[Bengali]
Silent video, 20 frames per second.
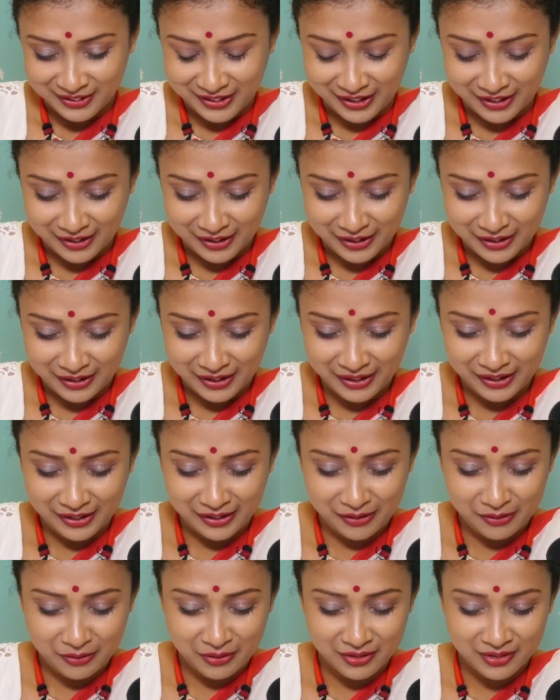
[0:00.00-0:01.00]
তারা এই
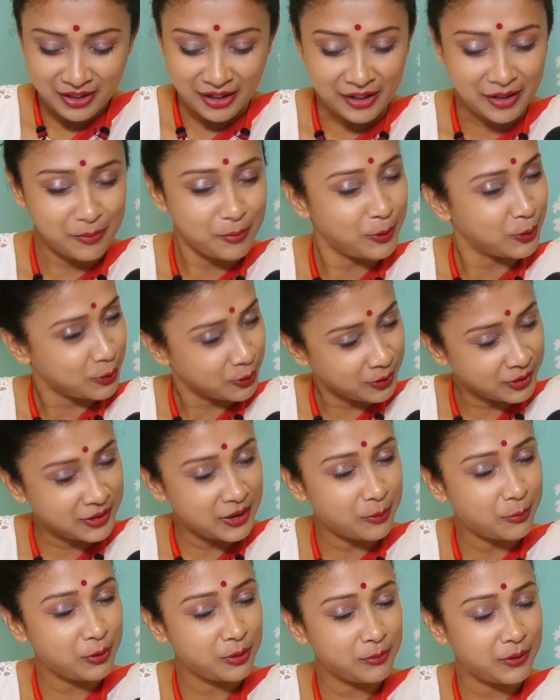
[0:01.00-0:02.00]
সারা বছর
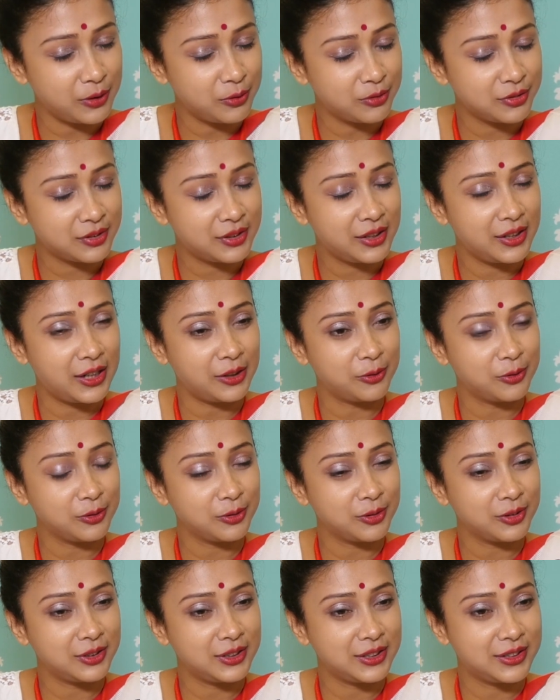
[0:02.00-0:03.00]
যেমন মানুষদের
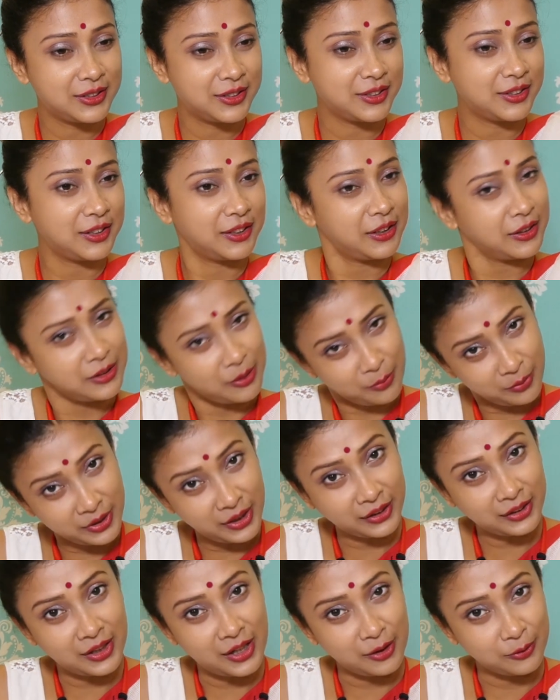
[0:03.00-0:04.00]
আনন্দ দিচ্ছে সেটা যেমন
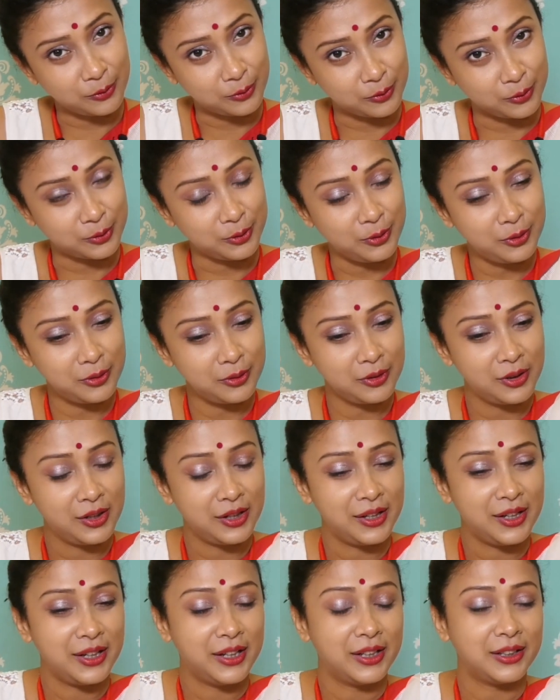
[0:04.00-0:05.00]
একটা আনন্দ
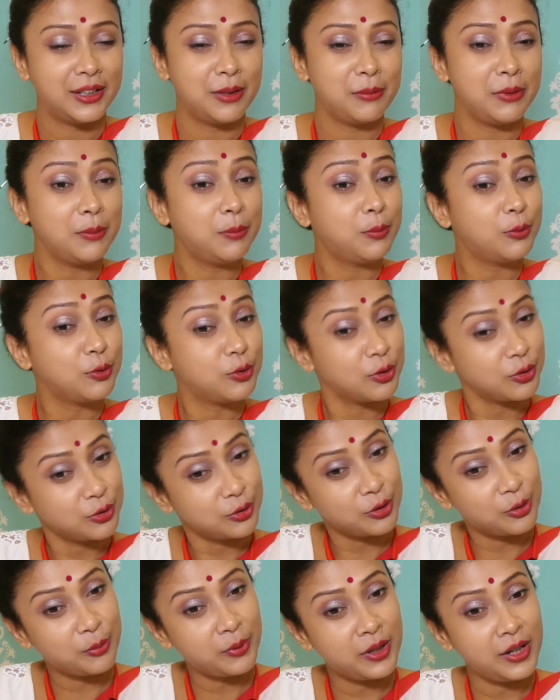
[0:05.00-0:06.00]
তেমনি পুজোর
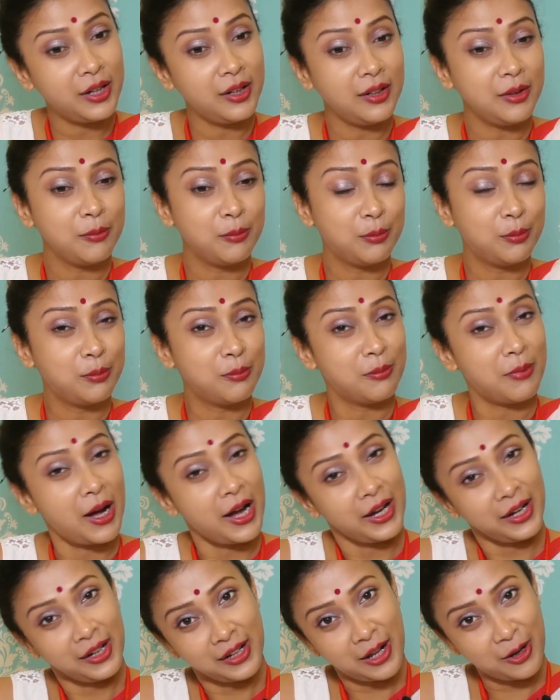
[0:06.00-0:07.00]
সময়
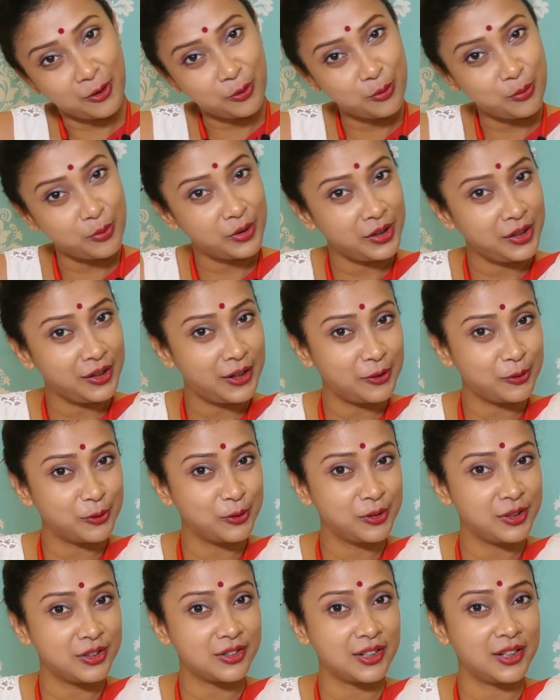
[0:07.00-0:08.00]
মায়ের আগমনের
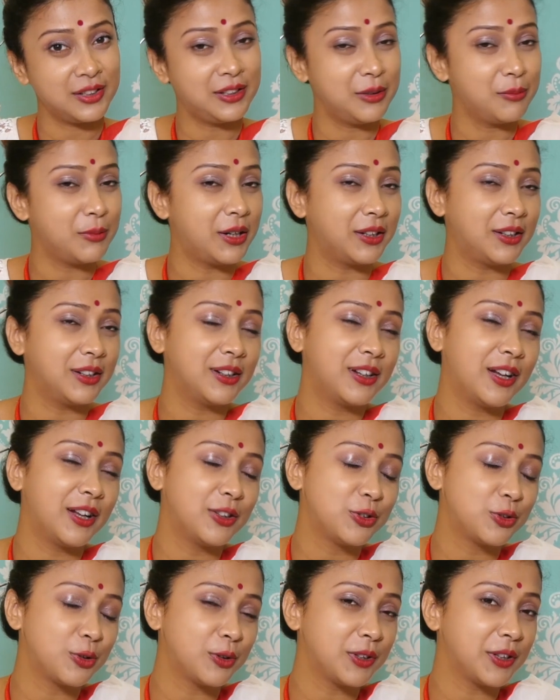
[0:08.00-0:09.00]
আনন্দের সাথে মাটির গান
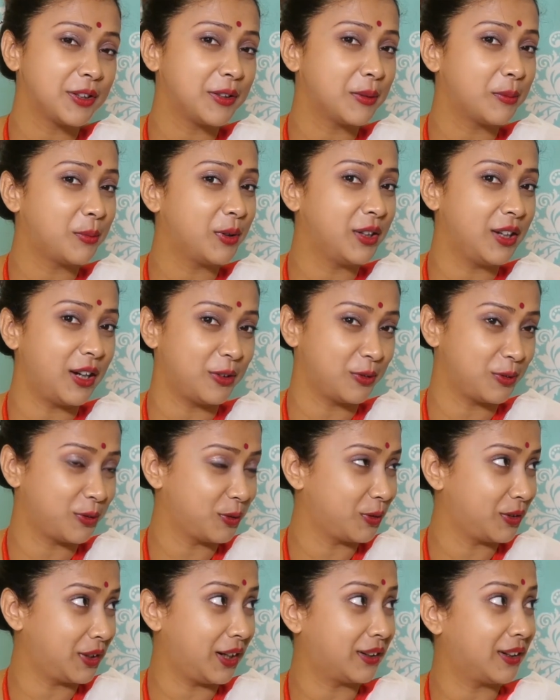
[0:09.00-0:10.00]
ছড়িয়ে দেবো এই
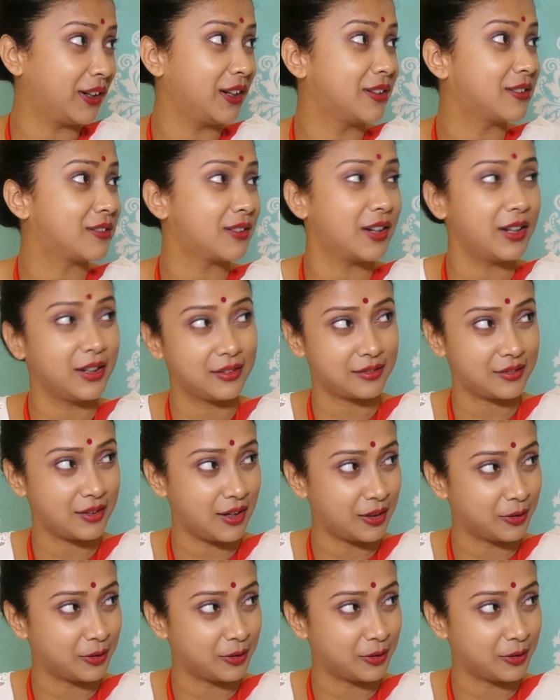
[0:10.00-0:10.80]
আনন্দটা একটা এক্সট্রা এক্সট্রা